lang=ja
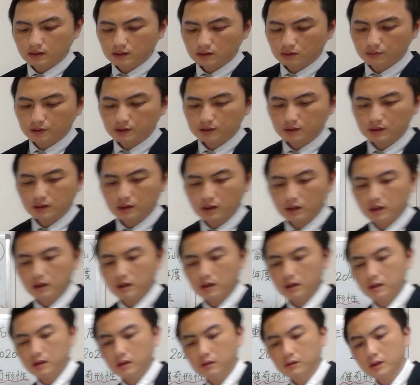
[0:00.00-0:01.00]
ごめんなさい
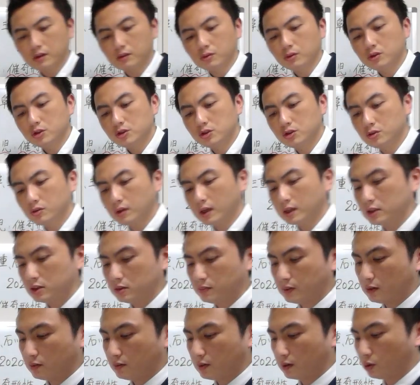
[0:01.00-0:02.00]
ね。なので問い18
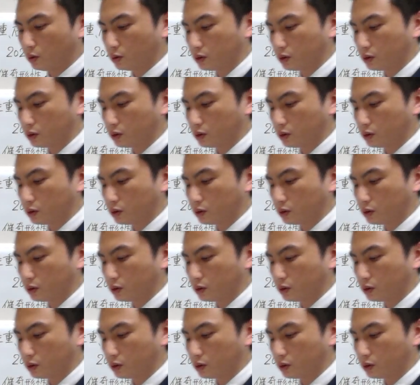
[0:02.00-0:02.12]
番は